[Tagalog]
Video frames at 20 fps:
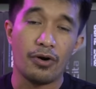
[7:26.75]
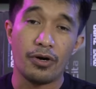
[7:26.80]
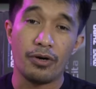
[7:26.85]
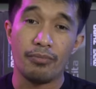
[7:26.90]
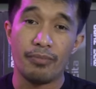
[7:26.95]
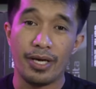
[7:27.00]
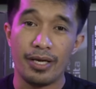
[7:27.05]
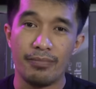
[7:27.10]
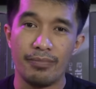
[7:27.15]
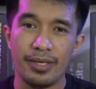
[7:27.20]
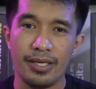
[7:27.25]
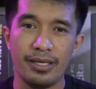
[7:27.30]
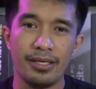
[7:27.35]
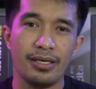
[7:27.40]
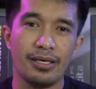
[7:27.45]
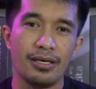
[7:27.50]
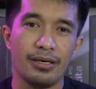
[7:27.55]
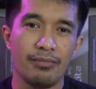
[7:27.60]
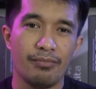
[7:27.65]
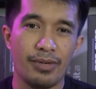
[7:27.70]
or maybe
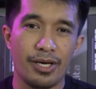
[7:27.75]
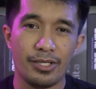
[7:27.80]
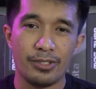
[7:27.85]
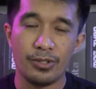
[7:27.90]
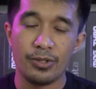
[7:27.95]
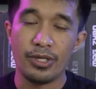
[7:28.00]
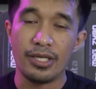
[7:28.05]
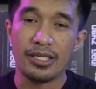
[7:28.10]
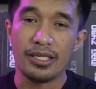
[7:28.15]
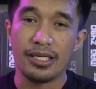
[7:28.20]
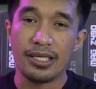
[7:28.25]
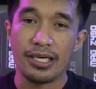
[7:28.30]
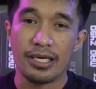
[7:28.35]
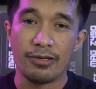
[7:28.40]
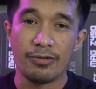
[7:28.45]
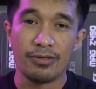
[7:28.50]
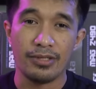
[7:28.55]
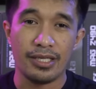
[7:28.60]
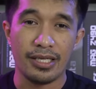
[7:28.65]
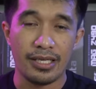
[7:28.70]
medyo hindi
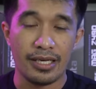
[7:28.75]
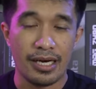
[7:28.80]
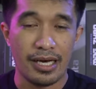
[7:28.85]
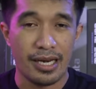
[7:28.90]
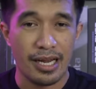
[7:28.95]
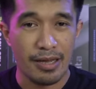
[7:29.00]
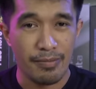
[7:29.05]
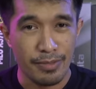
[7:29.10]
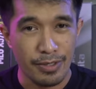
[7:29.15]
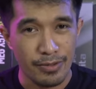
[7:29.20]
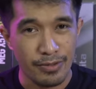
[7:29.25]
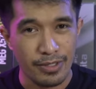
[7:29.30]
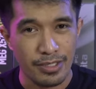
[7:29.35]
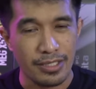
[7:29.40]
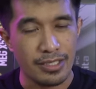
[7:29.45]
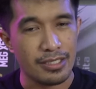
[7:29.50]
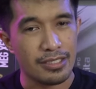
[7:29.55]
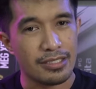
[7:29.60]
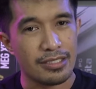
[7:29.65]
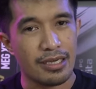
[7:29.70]
ganun din karami yung
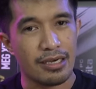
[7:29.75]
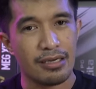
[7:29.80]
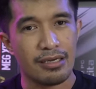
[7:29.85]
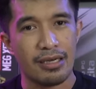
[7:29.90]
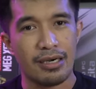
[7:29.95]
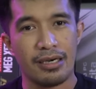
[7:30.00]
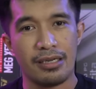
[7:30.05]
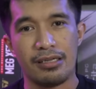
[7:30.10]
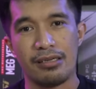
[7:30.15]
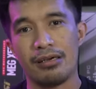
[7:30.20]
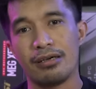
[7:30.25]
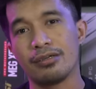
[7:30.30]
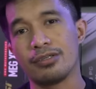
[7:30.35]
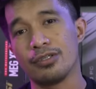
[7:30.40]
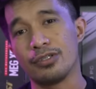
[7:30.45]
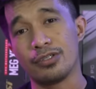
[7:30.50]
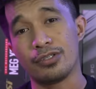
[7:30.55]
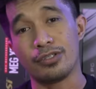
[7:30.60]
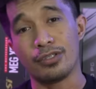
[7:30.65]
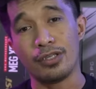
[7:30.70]
ini-stock ng kanilang
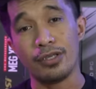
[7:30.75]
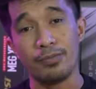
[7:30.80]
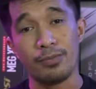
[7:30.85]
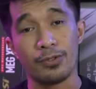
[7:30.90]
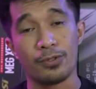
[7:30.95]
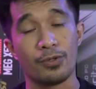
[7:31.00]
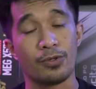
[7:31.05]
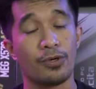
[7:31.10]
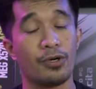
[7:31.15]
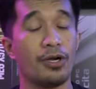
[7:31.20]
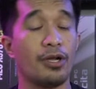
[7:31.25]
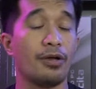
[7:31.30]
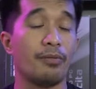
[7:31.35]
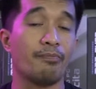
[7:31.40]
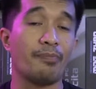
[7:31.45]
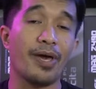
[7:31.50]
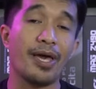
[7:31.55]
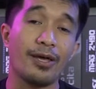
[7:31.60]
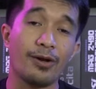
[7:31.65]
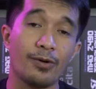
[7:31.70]
distributor.
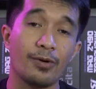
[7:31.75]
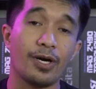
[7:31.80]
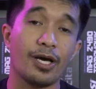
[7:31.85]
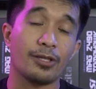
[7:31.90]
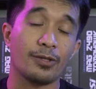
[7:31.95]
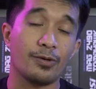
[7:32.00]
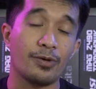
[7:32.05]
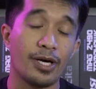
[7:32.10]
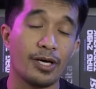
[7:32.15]
Pero eto